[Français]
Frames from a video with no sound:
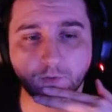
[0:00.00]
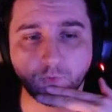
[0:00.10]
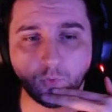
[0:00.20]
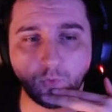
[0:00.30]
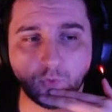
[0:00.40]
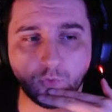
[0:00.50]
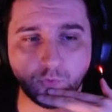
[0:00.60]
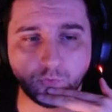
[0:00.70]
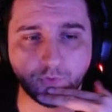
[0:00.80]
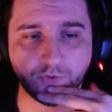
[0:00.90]
Donc
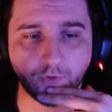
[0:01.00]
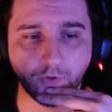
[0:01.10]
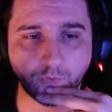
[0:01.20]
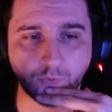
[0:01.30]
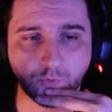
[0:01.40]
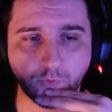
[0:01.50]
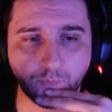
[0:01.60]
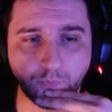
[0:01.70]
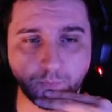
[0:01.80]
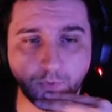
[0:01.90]
le Twitter de
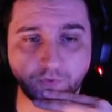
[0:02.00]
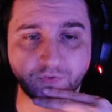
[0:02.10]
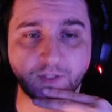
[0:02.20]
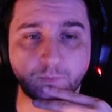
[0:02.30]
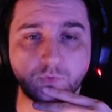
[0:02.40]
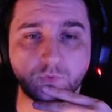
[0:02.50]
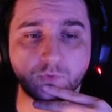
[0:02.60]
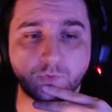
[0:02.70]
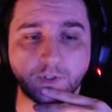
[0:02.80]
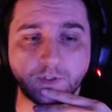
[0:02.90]
Blue Box Game
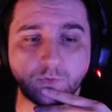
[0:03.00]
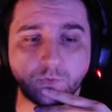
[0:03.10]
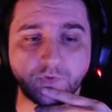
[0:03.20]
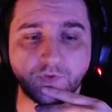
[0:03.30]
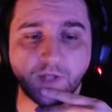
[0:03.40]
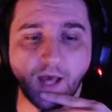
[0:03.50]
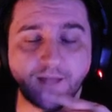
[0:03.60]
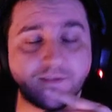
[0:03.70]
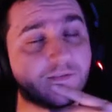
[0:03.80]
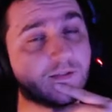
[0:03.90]
Studio est aussi
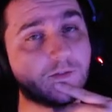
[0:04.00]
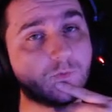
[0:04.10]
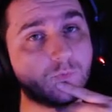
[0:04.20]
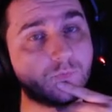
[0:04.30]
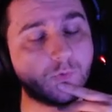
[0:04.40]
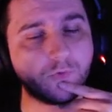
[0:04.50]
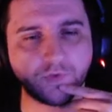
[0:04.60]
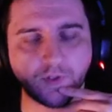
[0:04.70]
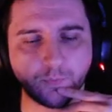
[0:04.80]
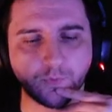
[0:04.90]
assez nouveau.
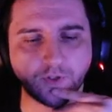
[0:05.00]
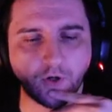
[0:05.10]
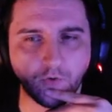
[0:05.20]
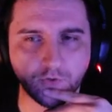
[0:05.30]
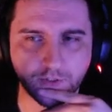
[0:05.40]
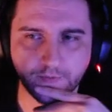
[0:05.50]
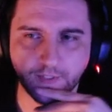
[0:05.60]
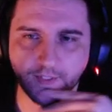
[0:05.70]
C'est un peu étrange.